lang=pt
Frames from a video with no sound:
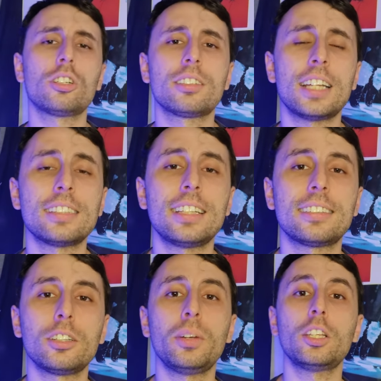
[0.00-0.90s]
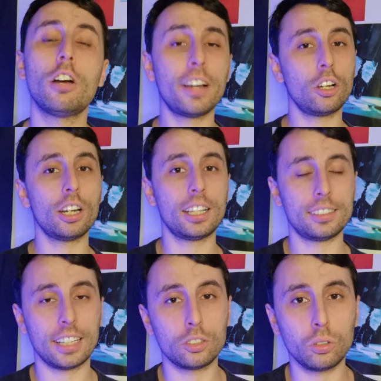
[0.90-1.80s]
Scorsese nasceu em Nova York,
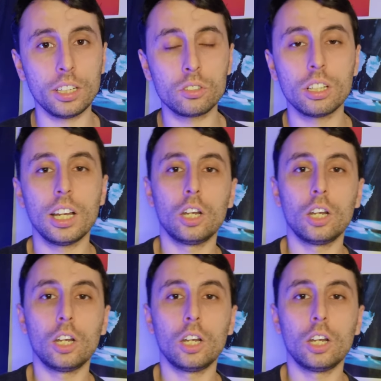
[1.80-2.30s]
Estados Unidos,